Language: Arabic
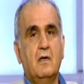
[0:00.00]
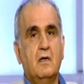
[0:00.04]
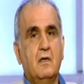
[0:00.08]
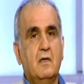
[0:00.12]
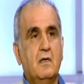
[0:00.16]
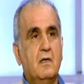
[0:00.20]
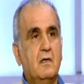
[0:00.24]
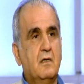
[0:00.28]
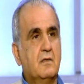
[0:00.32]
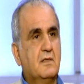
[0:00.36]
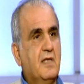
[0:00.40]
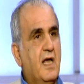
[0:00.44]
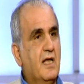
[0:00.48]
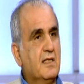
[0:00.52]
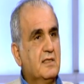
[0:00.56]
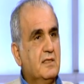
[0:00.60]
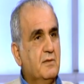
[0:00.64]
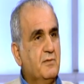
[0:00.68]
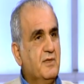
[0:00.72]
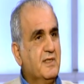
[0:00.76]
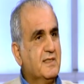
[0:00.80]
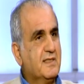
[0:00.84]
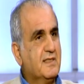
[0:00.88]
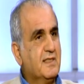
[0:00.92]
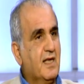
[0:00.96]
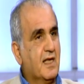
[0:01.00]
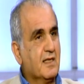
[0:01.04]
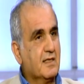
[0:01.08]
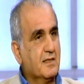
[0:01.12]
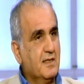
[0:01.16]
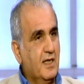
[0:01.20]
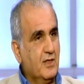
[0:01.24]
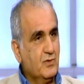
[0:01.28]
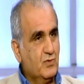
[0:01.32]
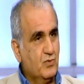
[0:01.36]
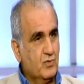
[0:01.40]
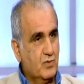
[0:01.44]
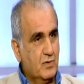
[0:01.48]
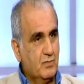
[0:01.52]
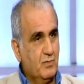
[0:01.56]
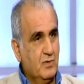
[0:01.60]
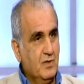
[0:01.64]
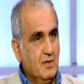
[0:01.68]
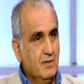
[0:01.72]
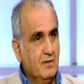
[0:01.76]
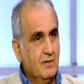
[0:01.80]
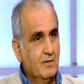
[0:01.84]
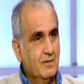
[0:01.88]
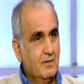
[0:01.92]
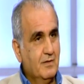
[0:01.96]
انتهى التمرين الساعه 12
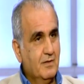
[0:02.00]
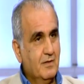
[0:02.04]
وربع